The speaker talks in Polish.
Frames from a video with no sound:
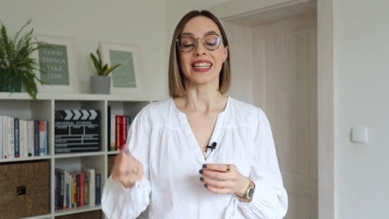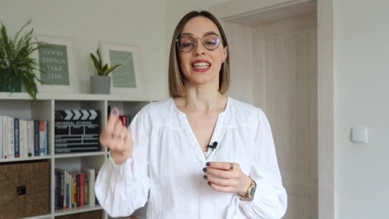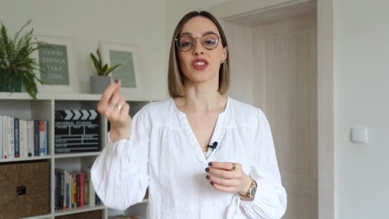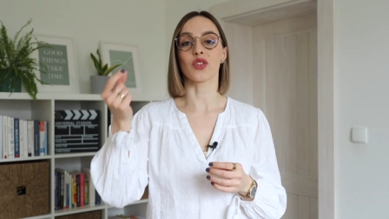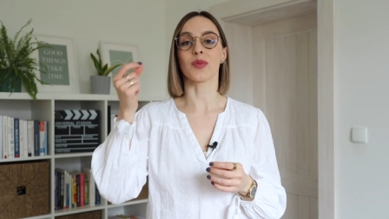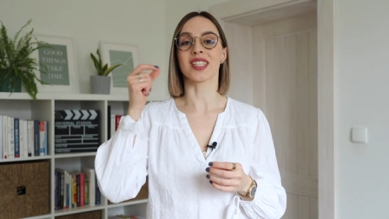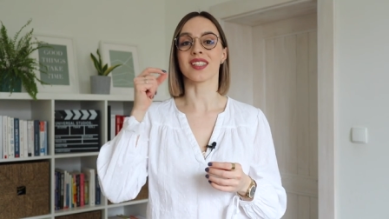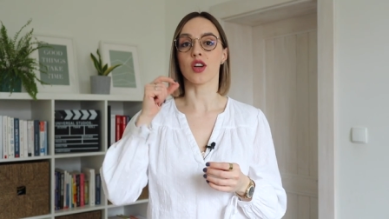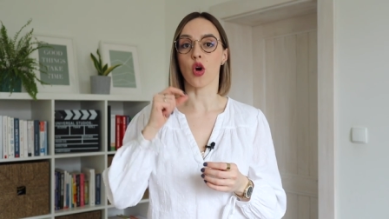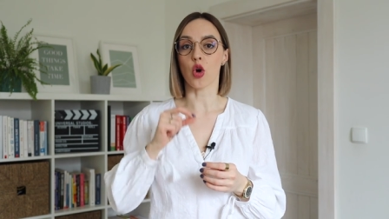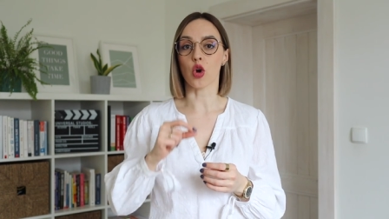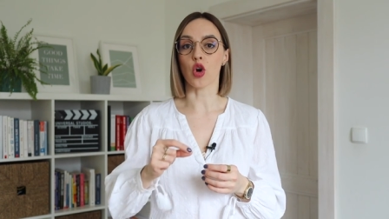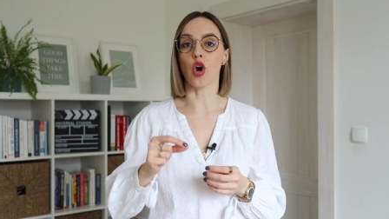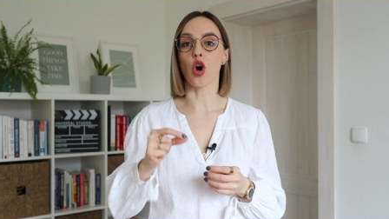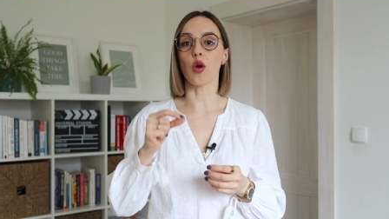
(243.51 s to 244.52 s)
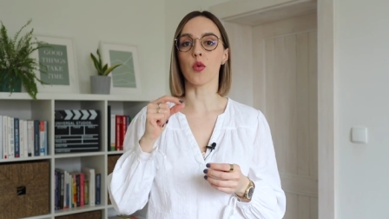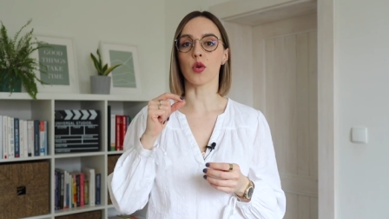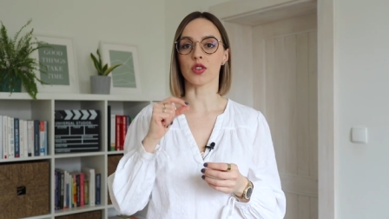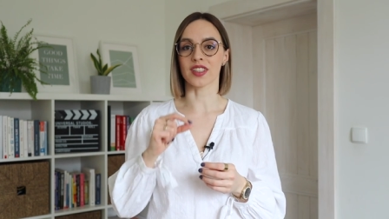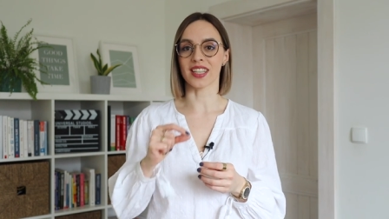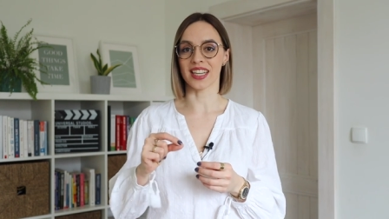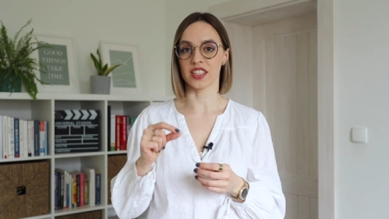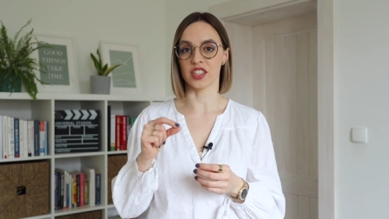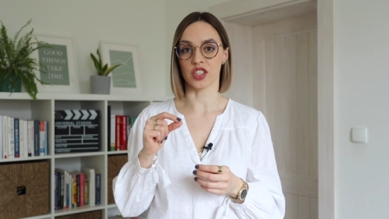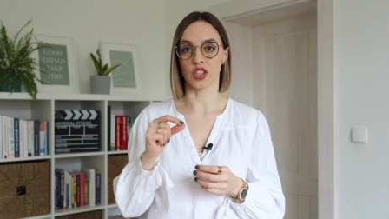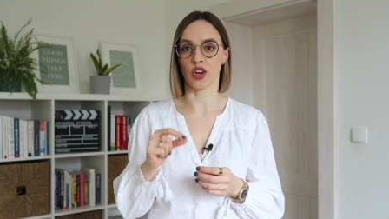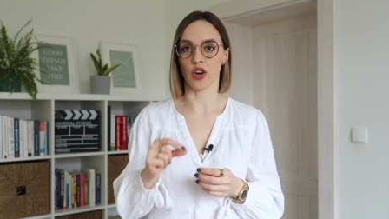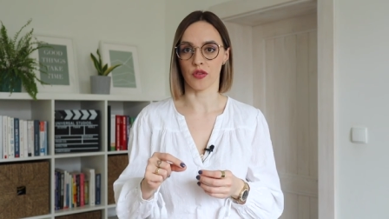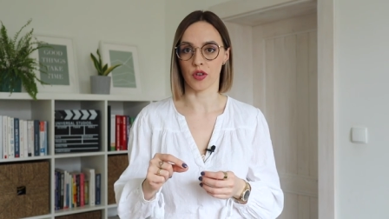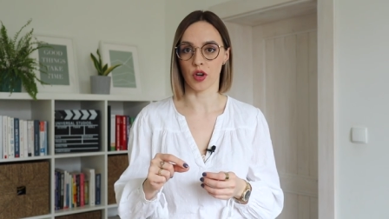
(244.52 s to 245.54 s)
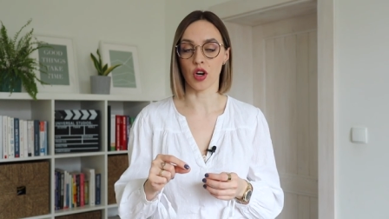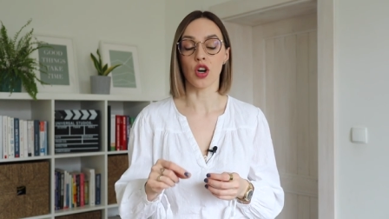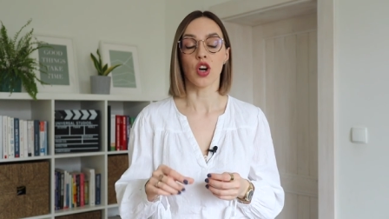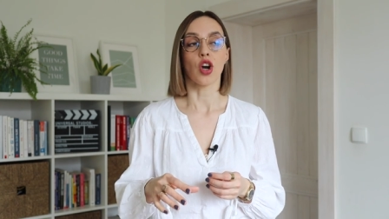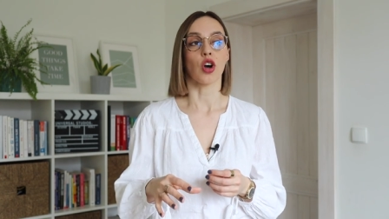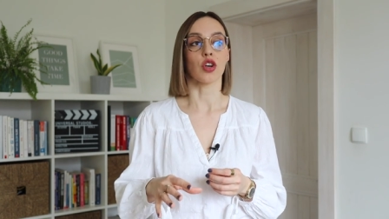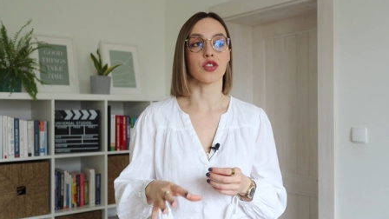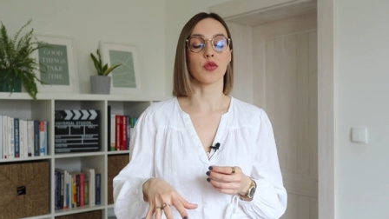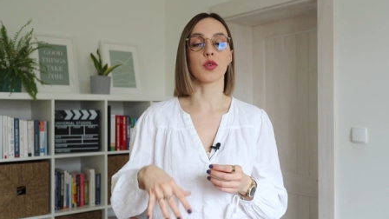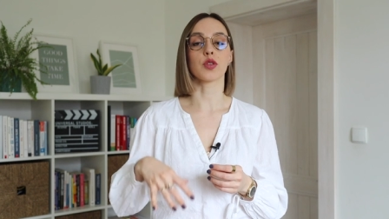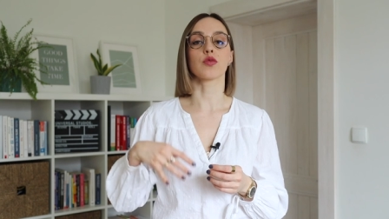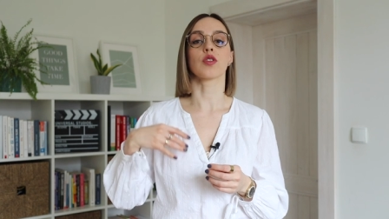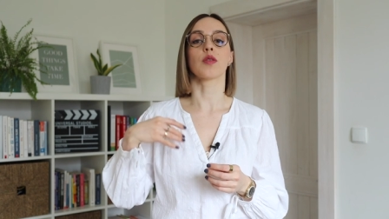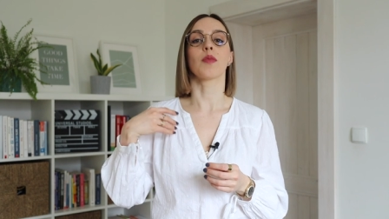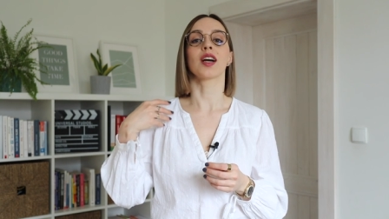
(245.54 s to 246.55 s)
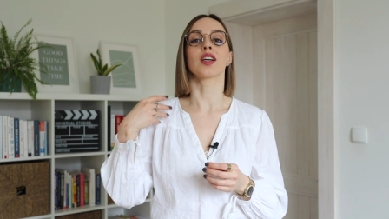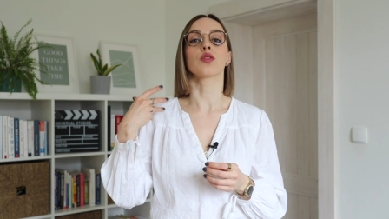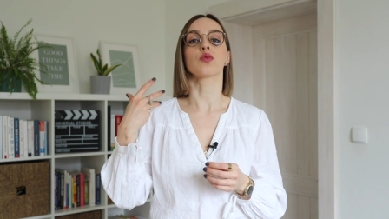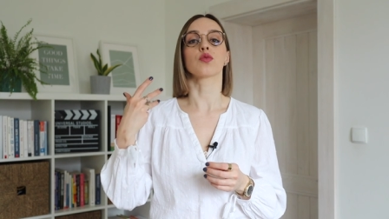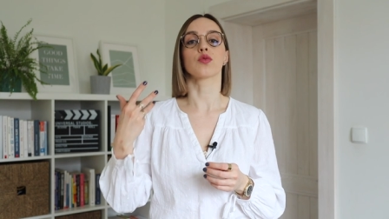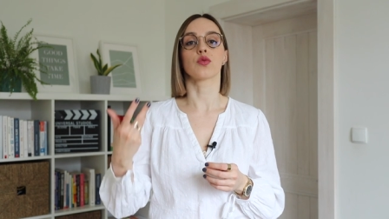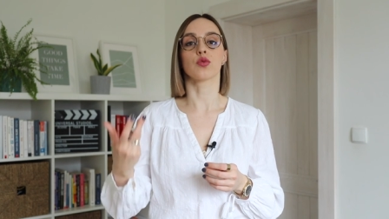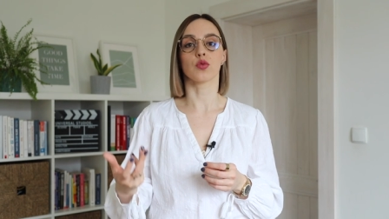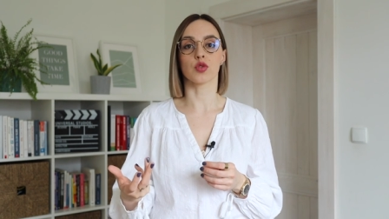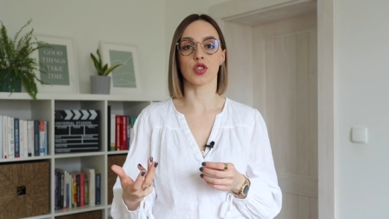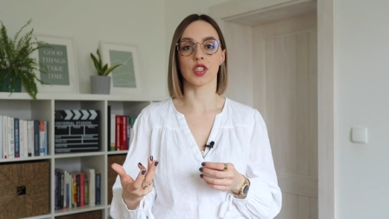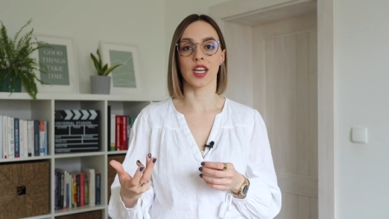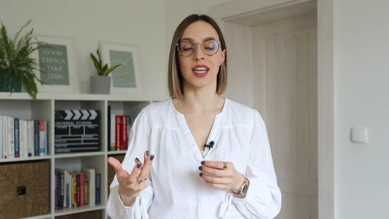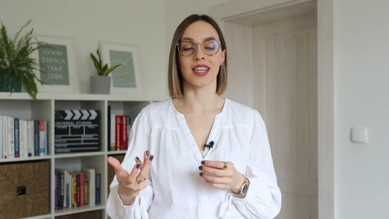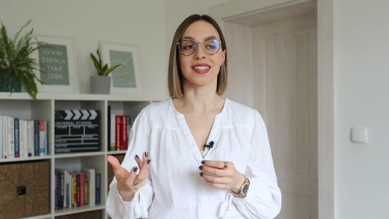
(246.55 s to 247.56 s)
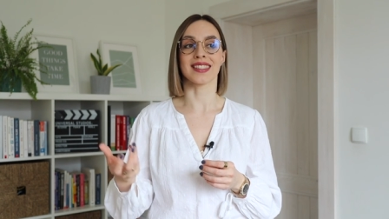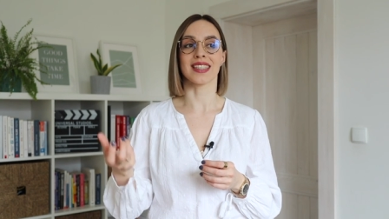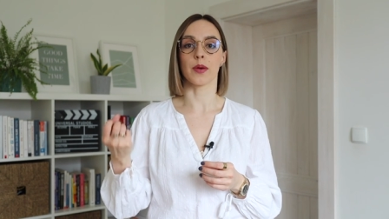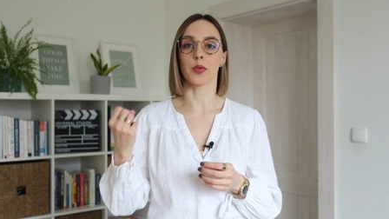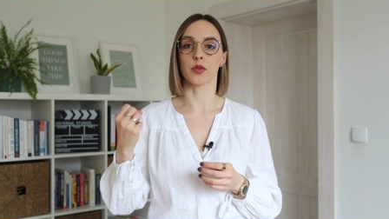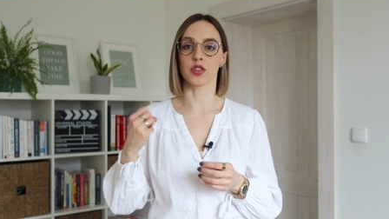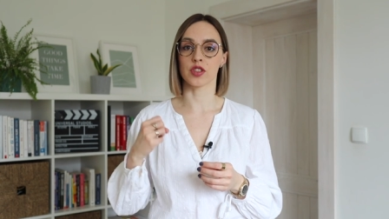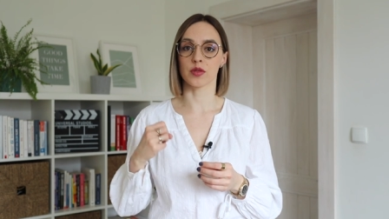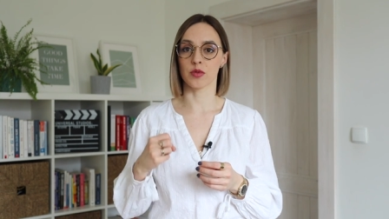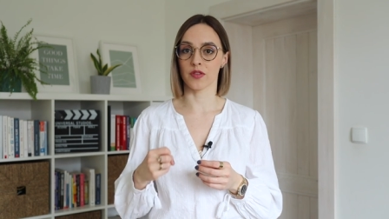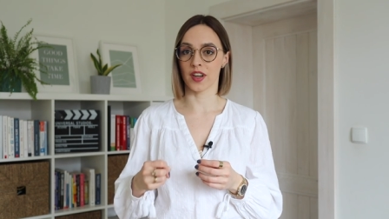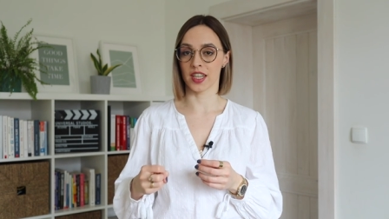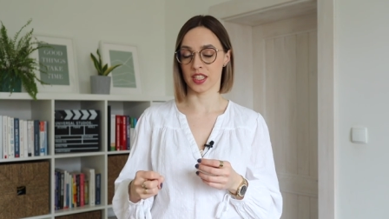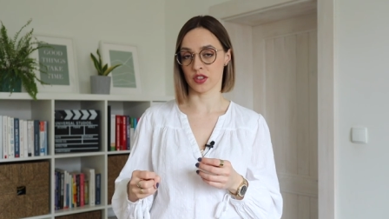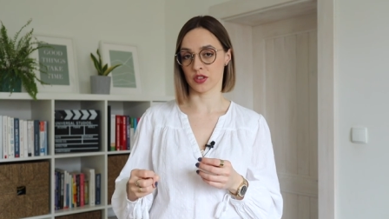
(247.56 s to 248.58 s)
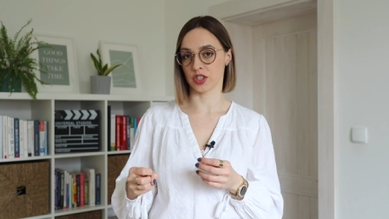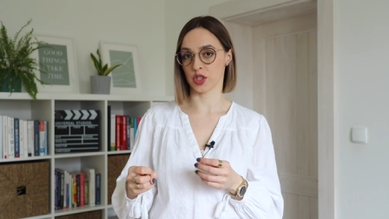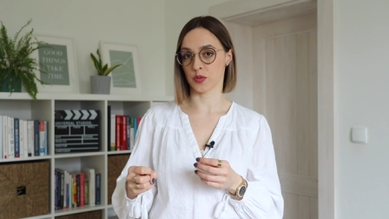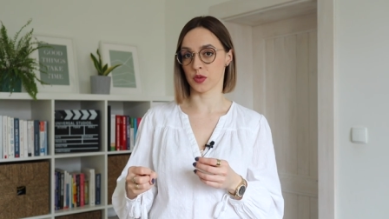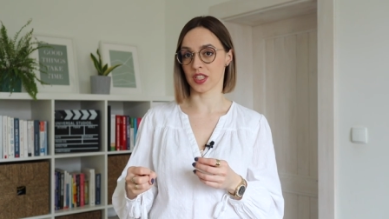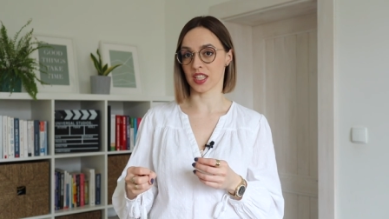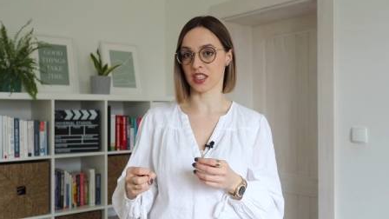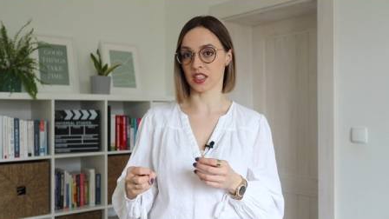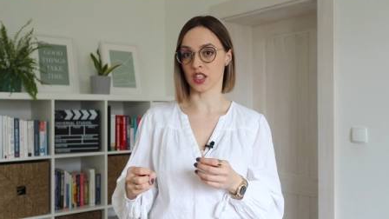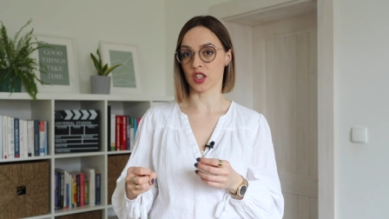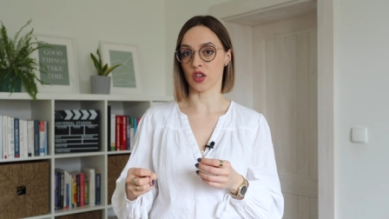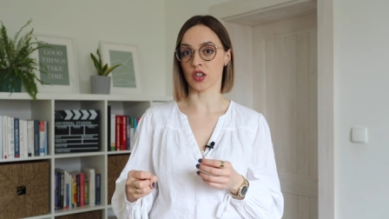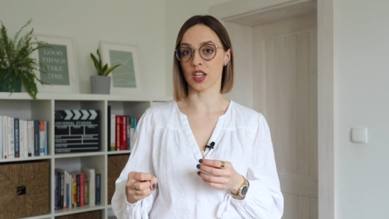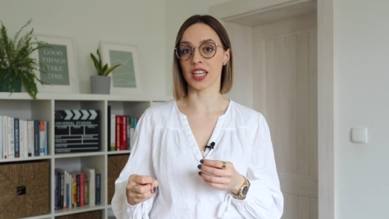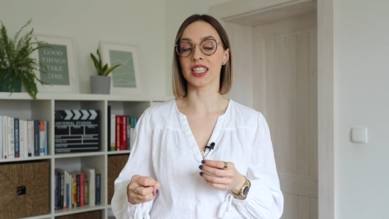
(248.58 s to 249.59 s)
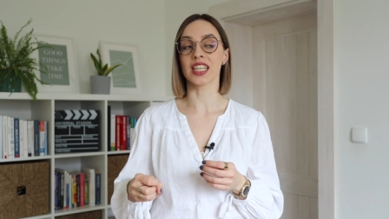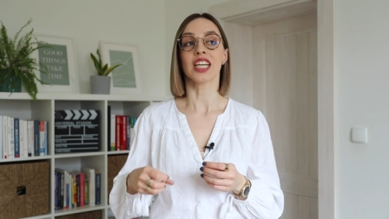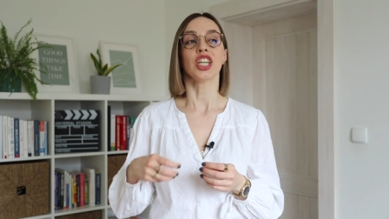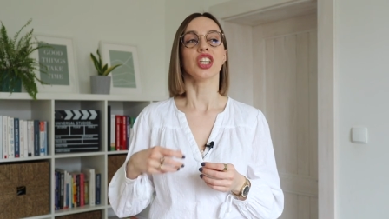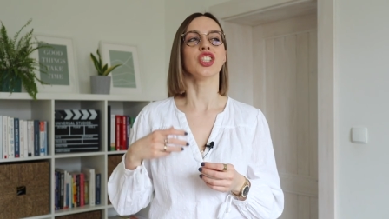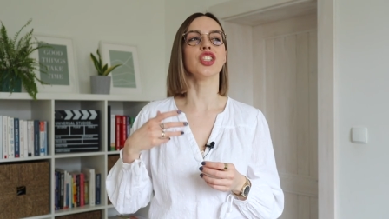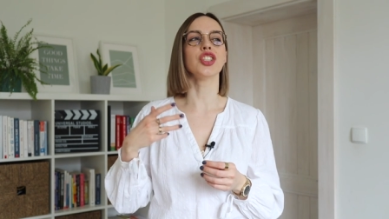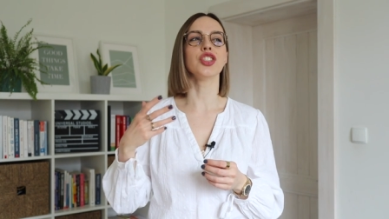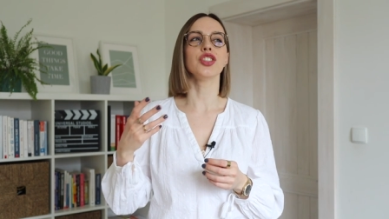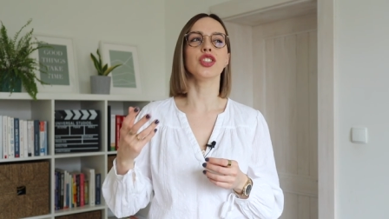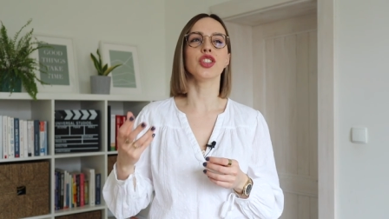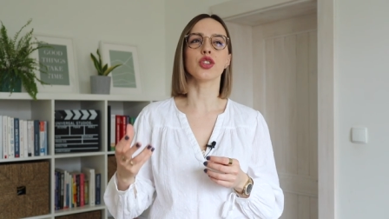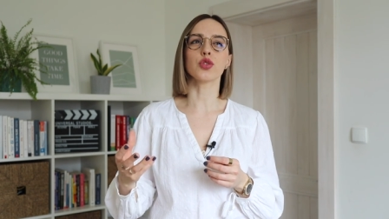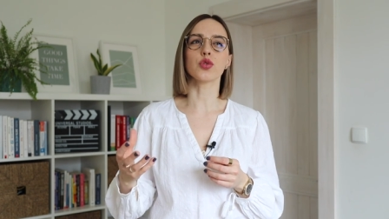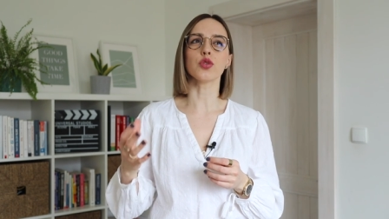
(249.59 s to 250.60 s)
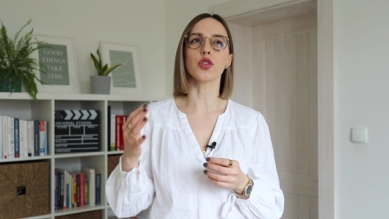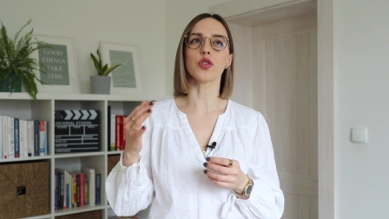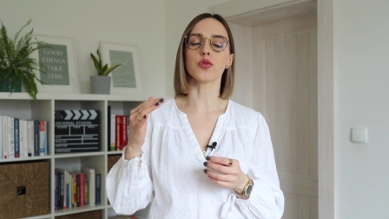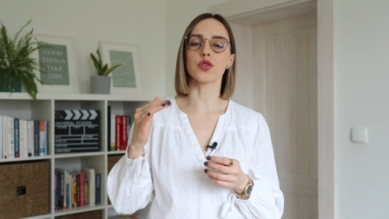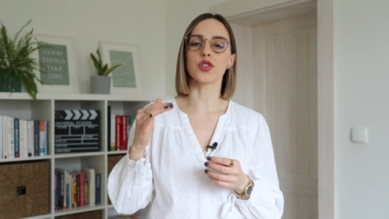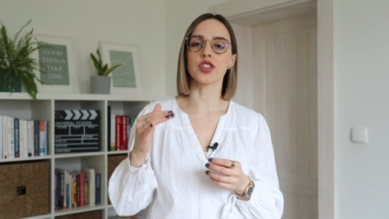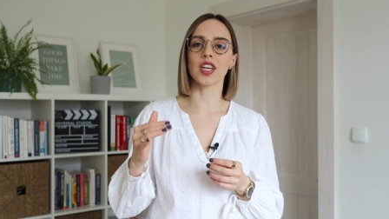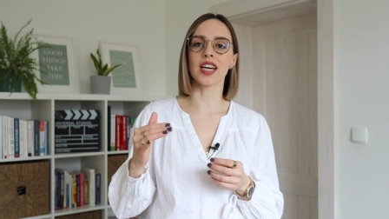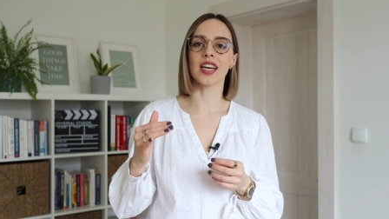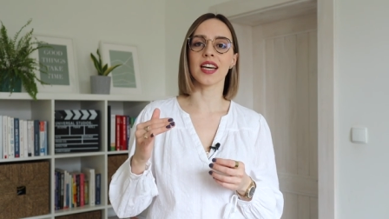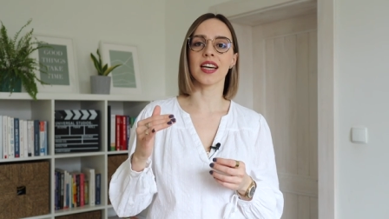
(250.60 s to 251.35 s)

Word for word: natomiast około treningowo osoby, które mają duże zapotrzebowanie chociażby na glikogen i nie czują się